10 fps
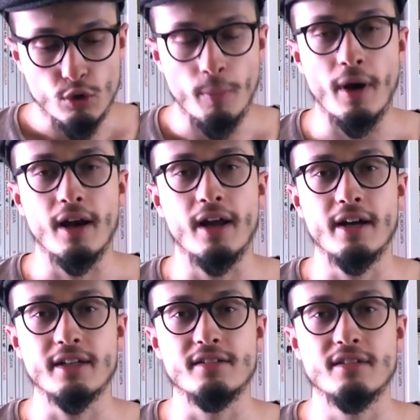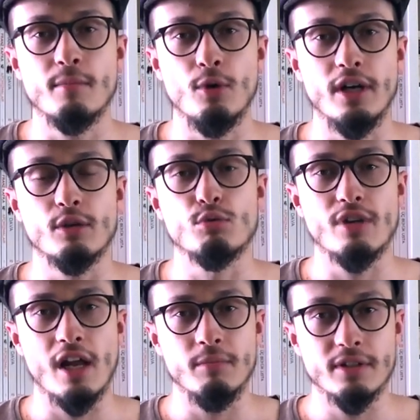toparlayarak size böyle
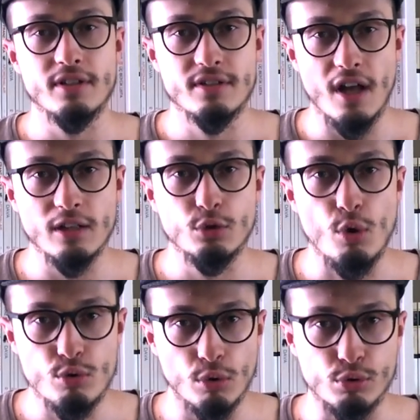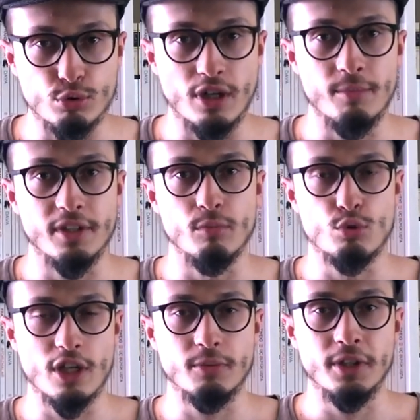güzel bir salt öz oluşturayım
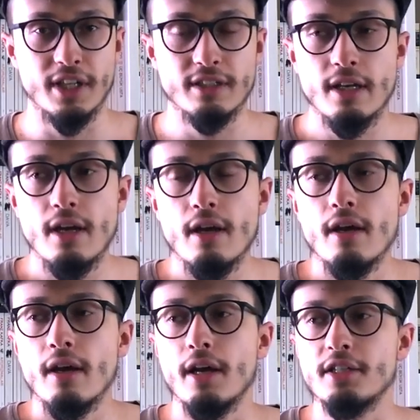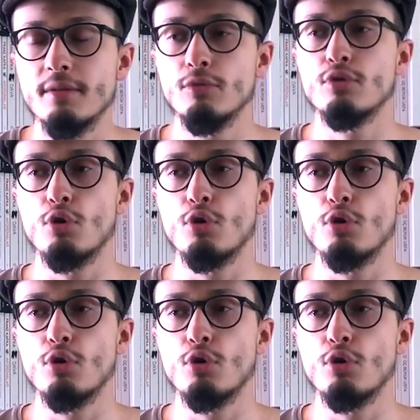dedim uzatmadan. E, şimdi